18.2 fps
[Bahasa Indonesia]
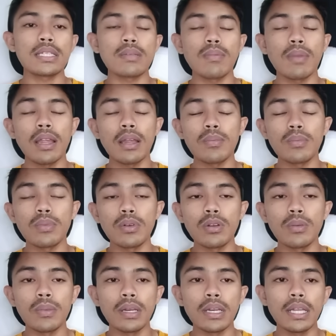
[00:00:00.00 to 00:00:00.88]

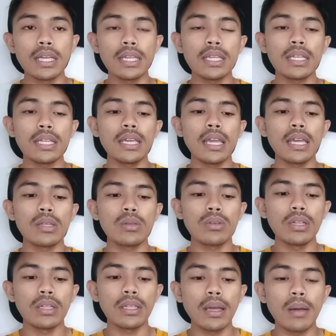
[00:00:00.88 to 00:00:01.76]
90 menit
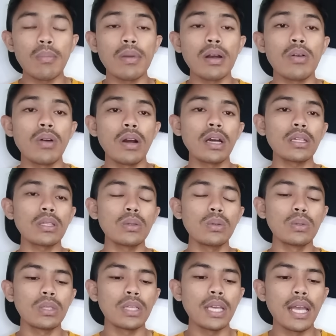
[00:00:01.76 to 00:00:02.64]
yaitu ditambah
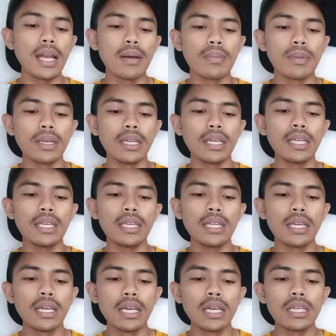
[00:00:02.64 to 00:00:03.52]
waktu 3 menit